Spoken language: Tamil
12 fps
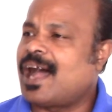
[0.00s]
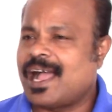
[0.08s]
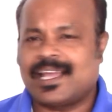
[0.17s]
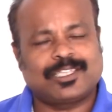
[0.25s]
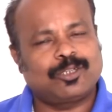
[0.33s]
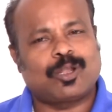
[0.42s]

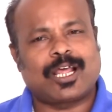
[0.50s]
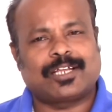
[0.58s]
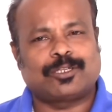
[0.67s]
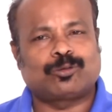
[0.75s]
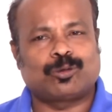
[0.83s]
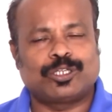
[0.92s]
ஆயிரத்தி
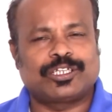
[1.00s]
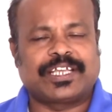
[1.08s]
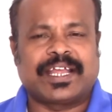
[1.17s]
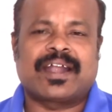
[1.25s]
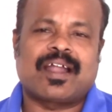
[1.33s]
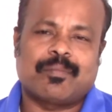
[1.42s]
தொள்ளாயிரத்தி தொண்ணூற்றி
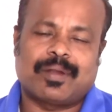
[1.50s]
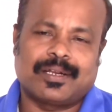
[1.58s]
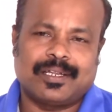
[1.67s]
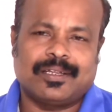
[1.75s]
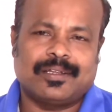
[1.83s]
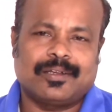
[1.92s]
ஏழாம்
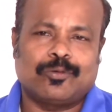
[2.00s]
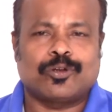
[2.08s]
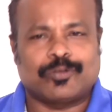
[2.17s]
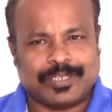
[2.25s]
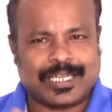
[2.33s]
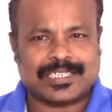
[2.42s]
ஆண்டு ஒரு
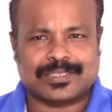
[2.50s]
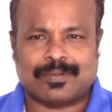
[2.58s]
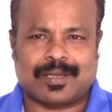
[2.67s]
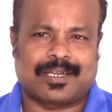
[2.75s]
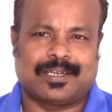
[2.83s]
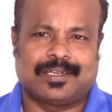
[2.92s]

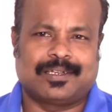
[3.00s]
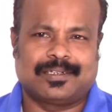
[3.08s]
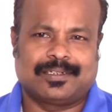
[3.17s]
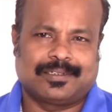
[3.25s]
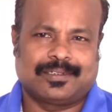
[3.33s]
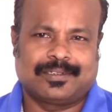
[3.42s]
வித்தியாசமான
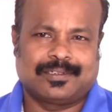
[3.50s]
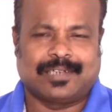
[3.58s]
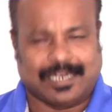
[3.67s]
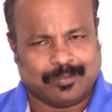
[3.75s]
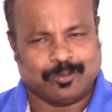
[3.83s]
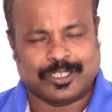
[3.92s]

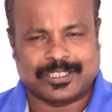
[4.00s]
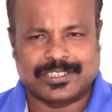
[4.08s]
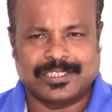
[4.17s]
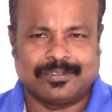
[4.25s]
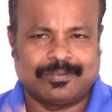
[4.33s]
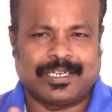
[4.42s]

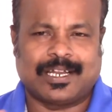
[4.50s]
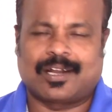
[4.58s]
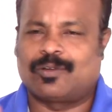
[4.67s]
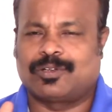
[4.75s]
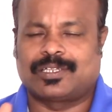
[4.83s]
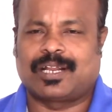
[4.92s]
களமுயற்சியில்
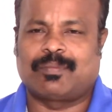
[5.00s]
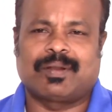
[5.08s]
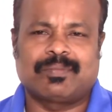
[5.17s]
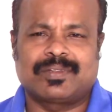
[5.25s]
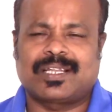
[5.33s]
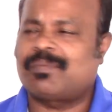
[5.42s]
வெளியான ஒரு
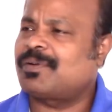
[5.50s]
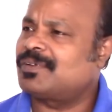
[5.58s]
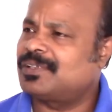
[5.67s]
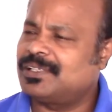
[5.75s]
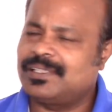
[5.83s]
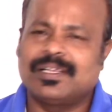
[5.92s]
திரைப்படம் திரைப்படம்
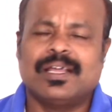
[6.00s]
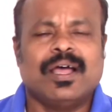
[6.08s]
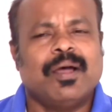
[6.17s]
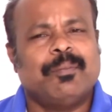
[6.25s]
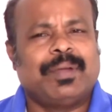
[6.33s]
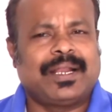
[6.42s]
வந்து
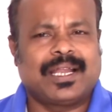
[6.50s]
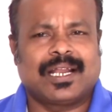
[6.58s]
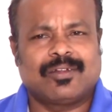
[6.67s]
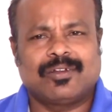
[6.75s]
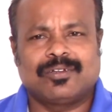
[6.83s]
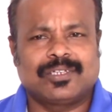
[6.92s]
பெரிய
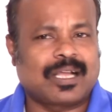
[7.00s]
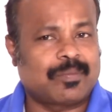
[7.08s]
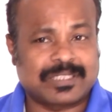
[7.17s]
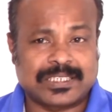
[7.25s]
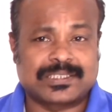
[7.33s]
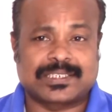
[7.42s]
அளவில் வந்து
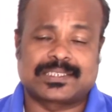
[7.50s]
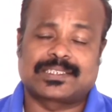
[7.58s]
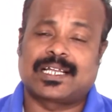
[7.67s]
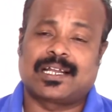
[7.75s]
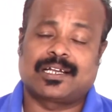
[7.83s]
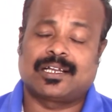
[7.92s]
கமர்ஷியல் சக்ஸஸ்
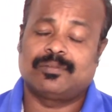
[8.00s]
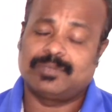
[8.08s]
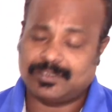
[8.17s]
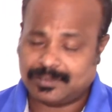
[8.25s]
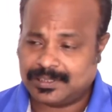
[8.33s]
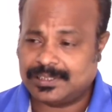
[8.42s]
ஆகலாட்டாலும்
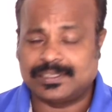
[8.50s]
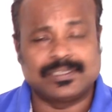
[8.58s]
இது வந்து